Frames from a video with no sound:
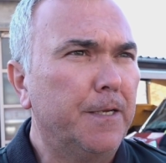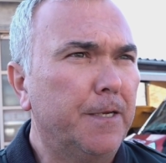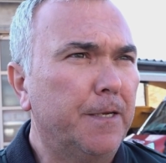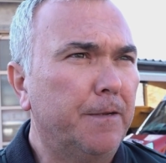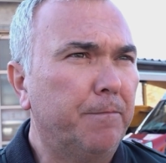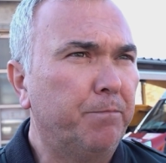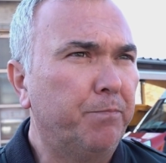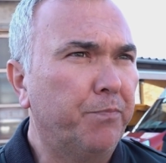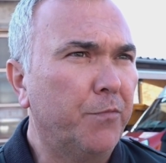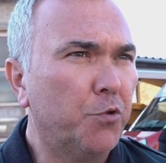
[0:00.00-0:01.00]

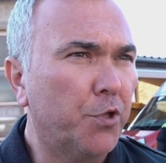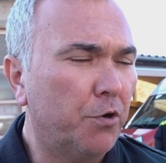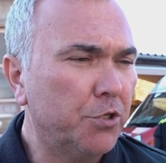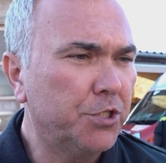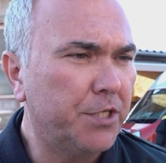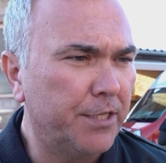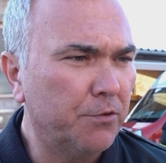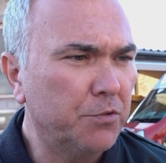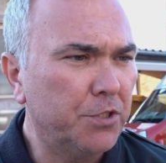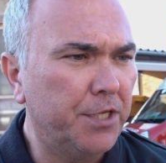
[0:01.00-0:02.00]
ähm, hydraulisches
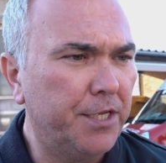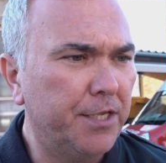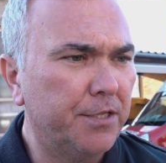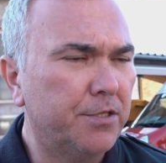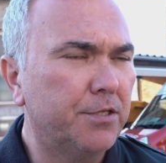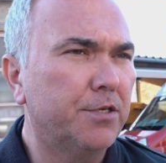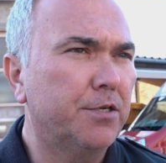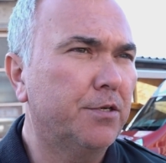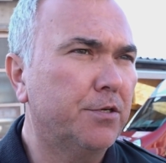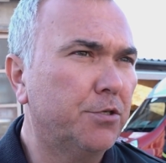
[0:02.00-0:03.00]
Rettungsgerät,
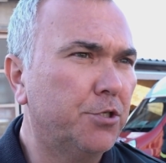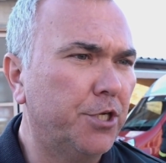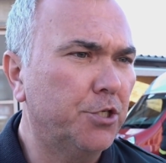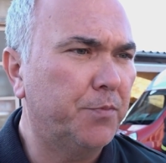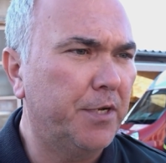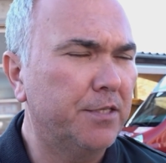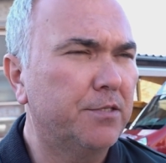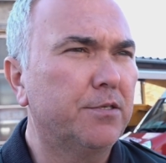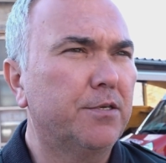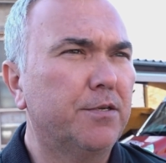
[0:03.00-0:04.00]
äh,
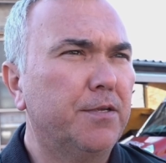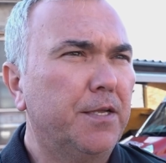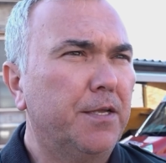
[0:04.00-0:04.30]
Scherspreizer,